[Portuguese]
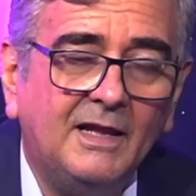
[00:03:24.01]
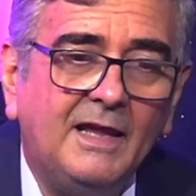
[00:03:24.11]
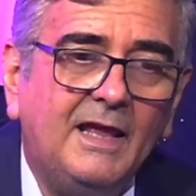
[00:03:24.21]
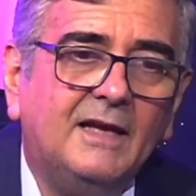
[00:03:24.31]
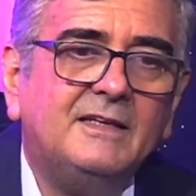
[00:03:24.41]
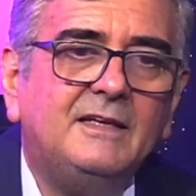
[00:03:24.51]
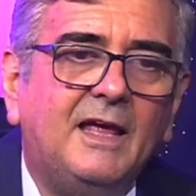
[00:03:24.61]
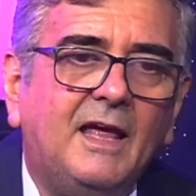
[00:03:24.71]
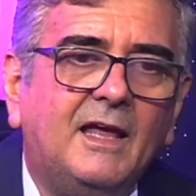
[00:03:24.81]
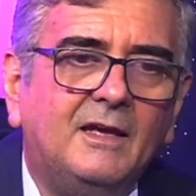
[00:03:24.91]
É a que é
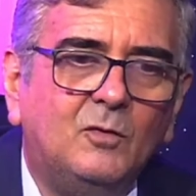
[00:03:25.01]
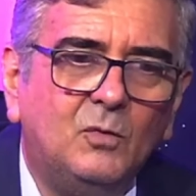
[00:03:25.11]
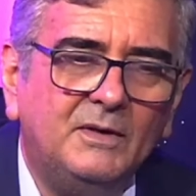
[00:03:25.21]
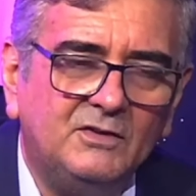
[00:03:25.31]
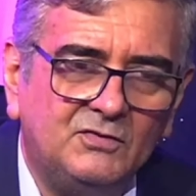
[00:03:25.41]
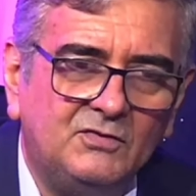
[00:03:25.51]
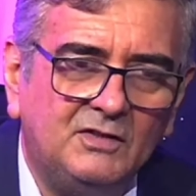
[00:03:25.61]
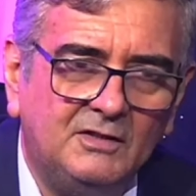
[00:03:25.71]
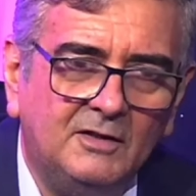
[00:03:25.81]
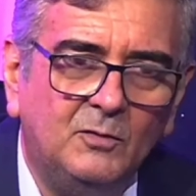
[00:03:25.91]

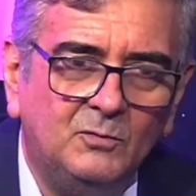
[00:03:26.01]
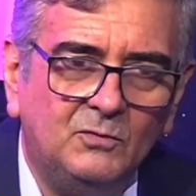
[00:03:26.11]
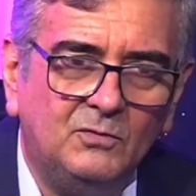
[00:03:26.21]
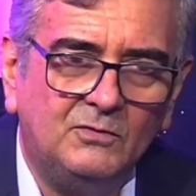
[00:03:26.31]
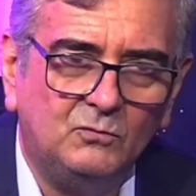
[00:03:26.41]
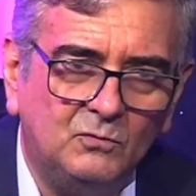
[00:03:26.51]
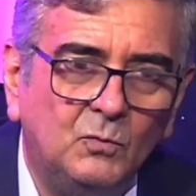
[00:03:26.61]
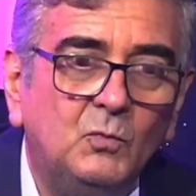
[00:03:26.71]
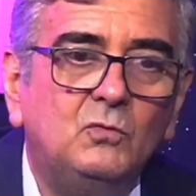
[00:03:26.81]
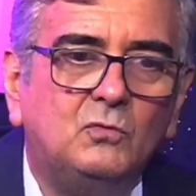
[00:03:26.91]
reconhecida no mundo, no
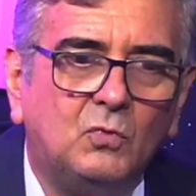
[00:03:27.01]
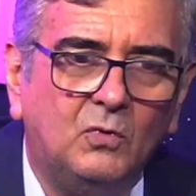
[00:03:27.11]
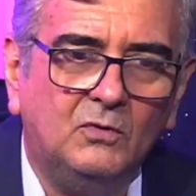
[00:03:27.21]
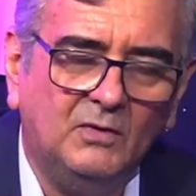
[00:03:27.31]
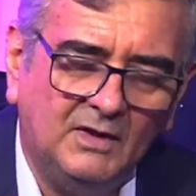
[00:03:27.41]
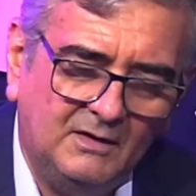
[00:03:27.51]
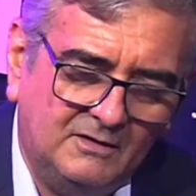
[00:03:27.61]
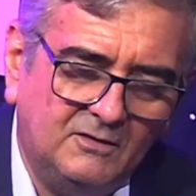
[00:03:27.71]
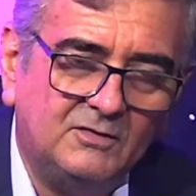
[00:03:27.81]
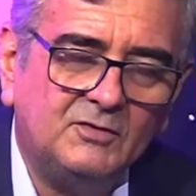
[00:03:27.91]
mundo todo, que
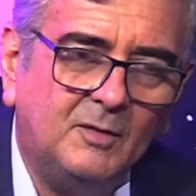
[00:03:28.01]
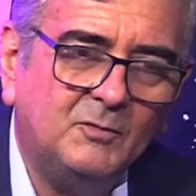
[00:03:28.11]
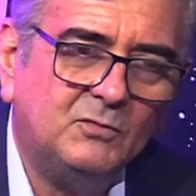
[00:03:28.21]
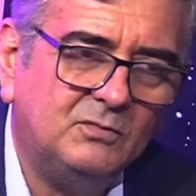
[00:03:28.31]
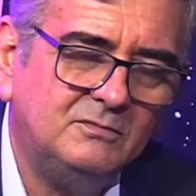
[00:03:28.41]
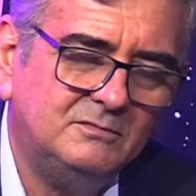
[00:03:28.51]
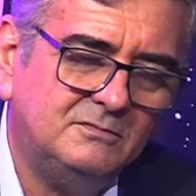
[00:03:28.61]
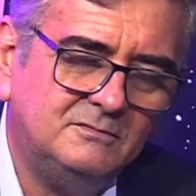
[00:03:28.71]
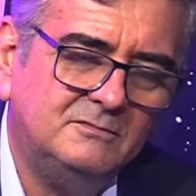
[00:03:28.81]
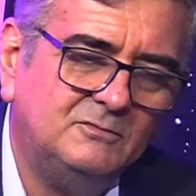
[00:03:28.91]
nós temos um,
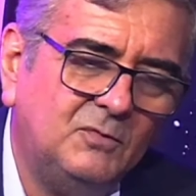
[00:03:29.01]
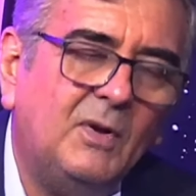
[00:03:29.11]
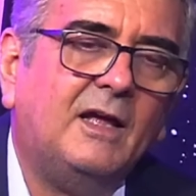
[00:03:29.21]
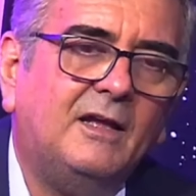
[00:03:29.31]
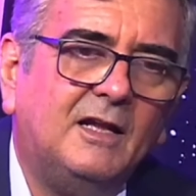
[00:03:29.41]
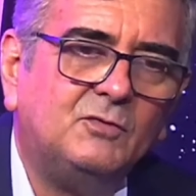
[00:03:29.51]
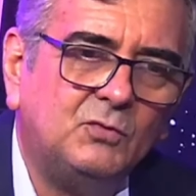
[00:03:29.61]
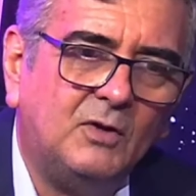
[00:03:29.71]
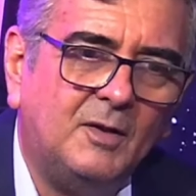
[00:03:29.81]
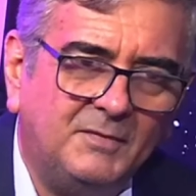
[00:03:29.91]
um, um
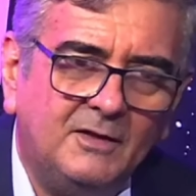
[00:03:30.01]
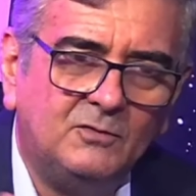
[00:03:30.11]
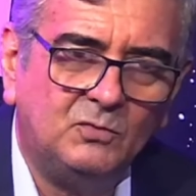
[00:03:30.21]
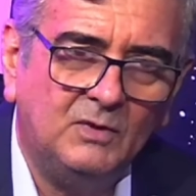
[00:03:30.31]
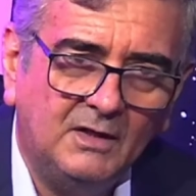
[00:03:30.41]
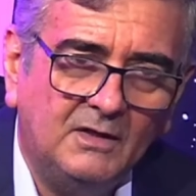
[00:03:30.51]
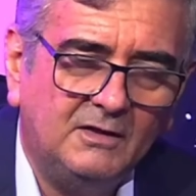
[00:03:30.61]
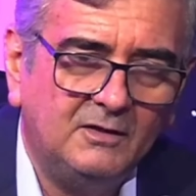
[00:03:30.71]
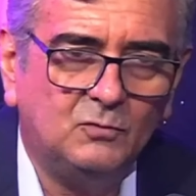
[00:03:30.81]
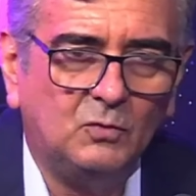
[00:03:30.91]
relacionamento
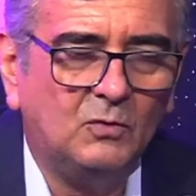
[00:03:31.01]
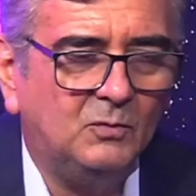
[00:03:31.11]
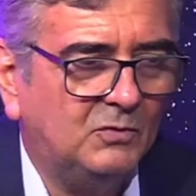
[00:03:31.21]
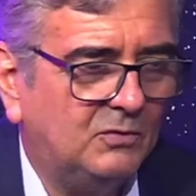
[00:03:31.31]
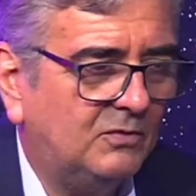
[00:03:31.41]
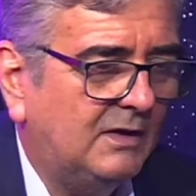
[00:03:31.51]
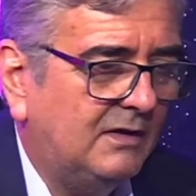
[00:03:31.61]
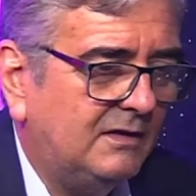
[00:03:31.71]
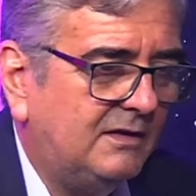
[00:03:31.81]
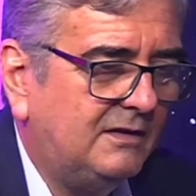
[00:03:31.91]
em todo o mundo,
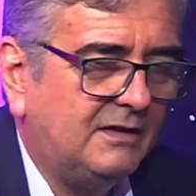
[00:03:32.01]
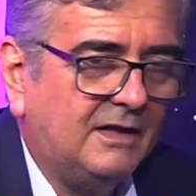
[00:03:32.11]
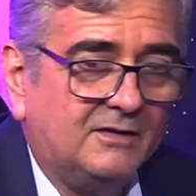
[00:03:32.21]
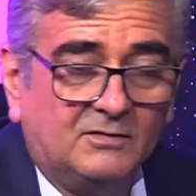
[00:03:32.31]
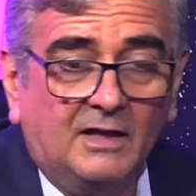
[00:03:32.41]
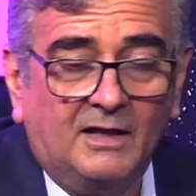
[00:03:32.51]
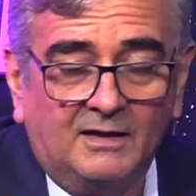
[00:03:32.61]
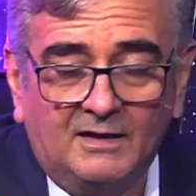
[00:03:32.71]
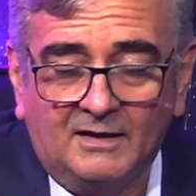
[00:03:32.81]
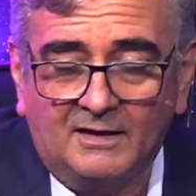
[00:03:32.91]
que é a,
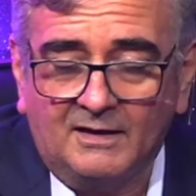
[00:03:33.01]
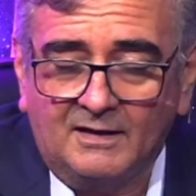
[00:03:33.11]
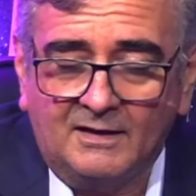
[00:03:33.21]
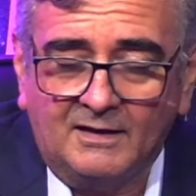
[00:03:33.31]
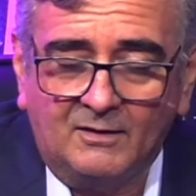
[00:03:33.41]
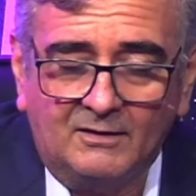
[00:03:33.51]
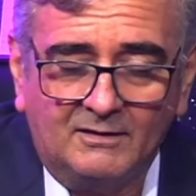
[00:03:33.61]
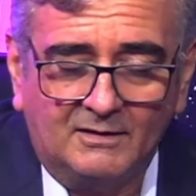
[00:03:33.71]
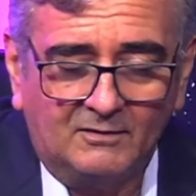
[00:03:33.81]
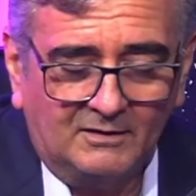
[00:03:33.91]
a,
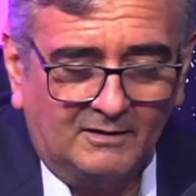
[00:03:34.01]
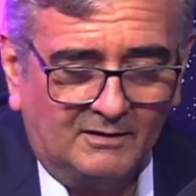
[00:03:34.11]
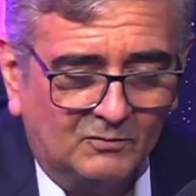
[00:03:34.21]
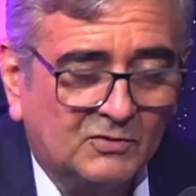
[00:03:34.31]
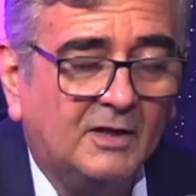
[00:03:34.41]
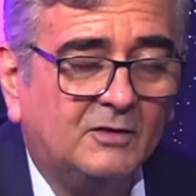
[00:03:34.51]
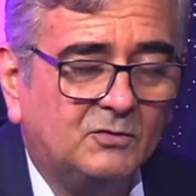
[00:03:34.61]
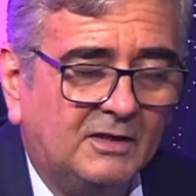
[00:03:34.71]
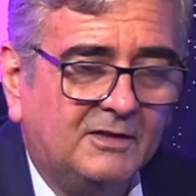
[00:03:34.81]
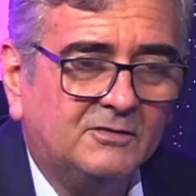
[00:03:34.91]
a os grandes
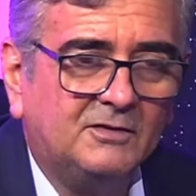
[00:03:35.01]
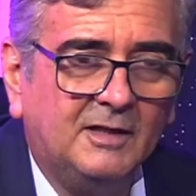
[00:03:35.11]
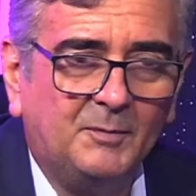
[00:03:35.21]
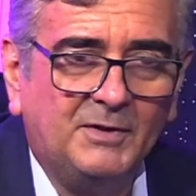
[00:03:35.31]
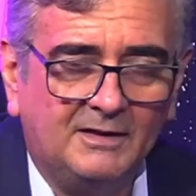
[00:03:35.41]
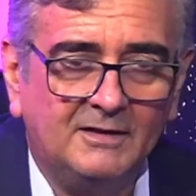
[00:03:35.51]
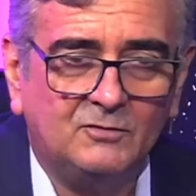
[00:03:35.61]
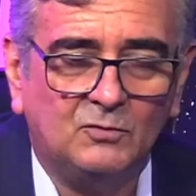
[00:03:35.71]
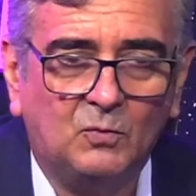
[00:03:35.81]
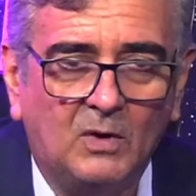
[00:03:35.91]
orientes independentes,
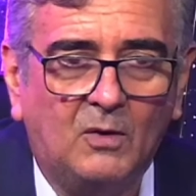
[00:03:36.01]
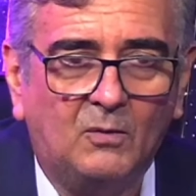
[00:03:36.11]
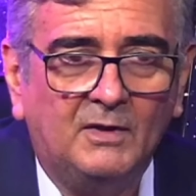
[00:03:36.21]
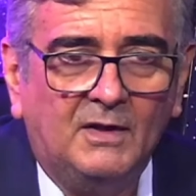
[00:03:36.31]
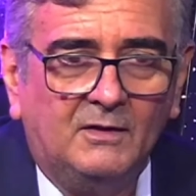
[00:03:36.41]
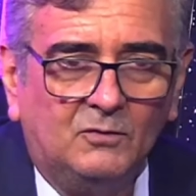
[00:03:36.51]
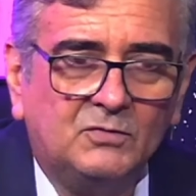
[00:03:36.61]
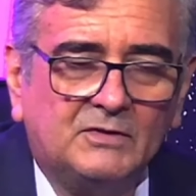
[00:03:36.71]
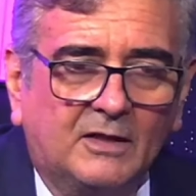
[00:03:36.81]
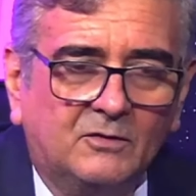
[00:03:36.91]
do qual no
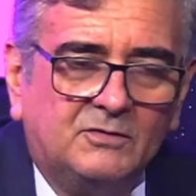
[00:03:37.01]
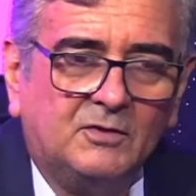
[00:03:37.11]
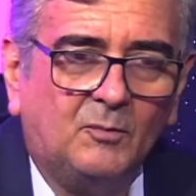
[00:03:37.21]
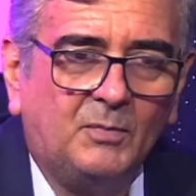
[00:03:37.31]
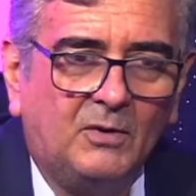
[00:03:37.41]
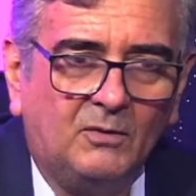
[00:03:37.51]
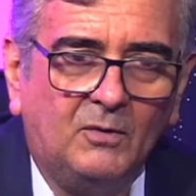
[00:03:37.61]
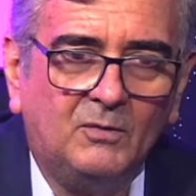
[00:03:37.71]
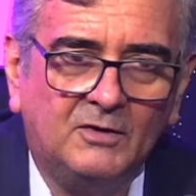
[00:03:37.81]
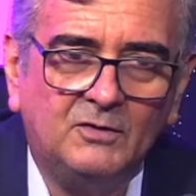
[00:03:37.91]
estado de São Paulo é o
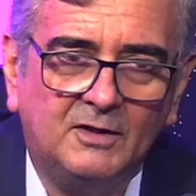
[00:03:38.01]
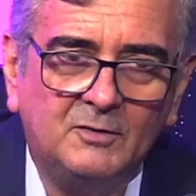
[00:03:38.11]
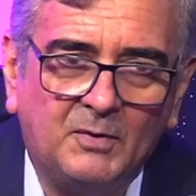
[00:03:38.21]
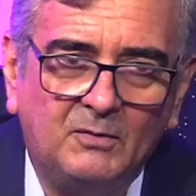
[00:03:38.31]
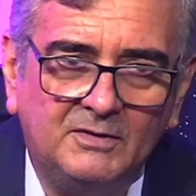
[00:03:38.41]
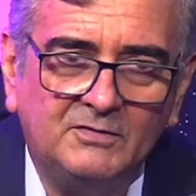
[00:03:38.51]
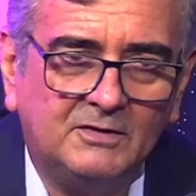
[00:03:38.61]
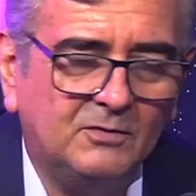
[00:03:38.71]
Grande Oriente Paulista, Sim.